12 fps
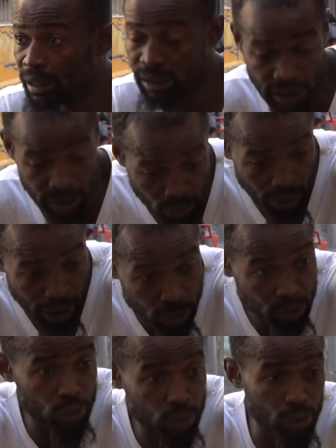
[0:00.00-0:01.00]
Y eso a
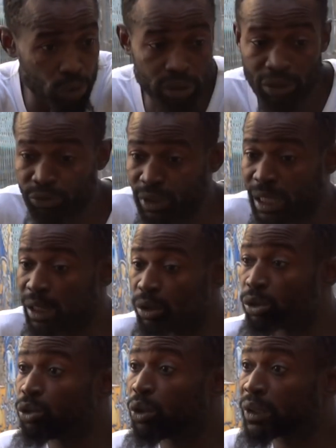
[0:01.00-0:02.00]
nosotros los
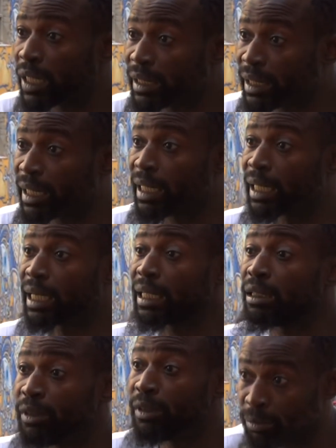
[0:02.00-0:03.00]
africanos nos enseña
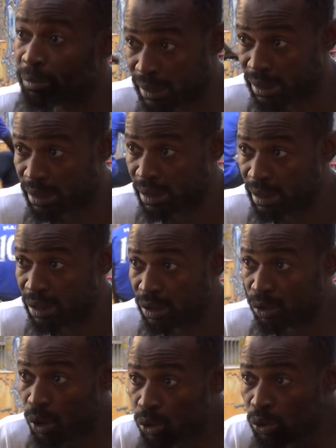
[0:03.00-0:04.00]
cada vez más
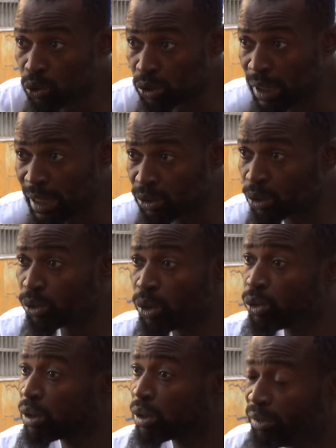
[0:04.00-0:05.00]
no esto
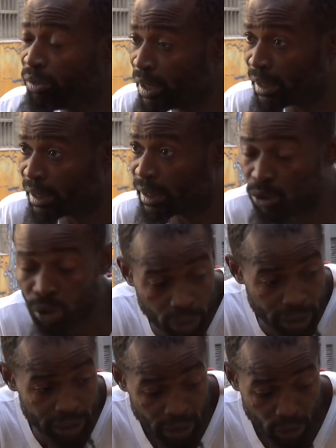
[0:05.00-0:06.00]
no nos divide, sino
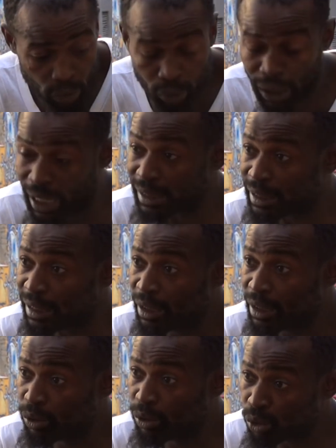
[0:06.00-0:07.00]
que lo que hace
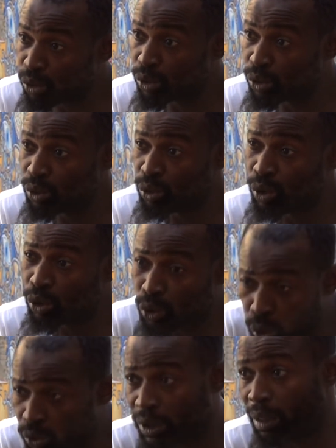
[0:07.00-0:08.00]
nos, nos, nos
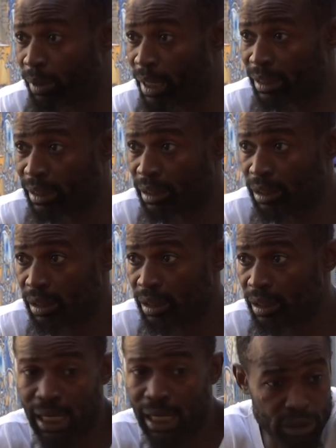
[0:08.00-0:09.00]
junta más.
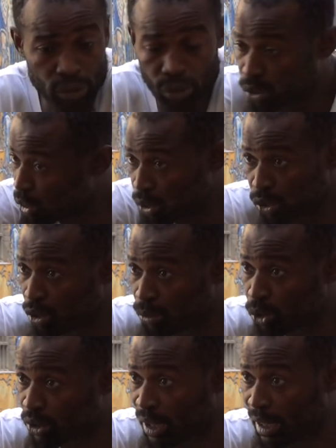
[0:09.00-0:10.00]
Aquí no solo
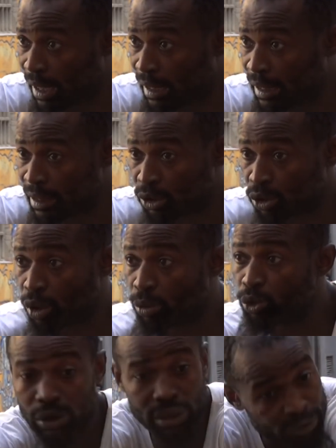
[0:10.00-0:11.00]
somos senegaleses,
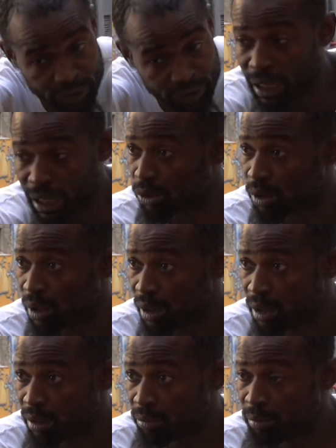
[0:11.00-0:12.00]
somos africanos,
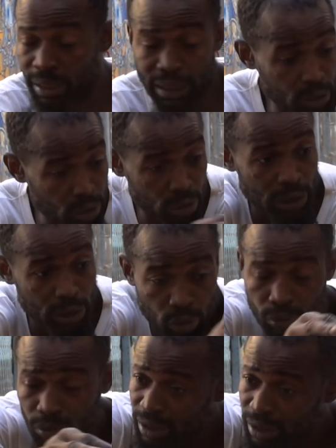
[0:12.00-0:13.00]
venidos de,
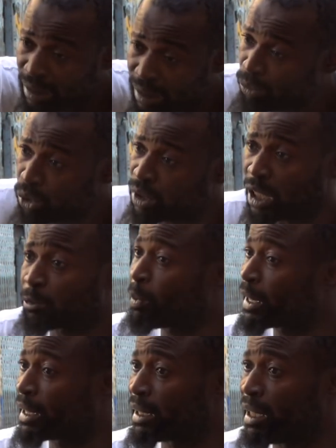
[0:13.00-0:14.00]
de, muchas
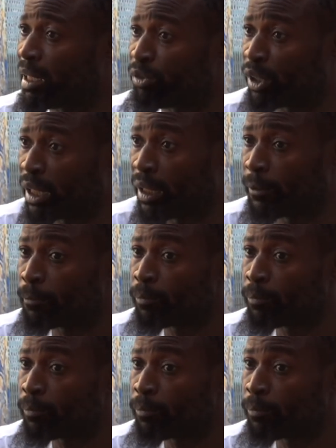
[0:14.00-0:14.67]
partes de África.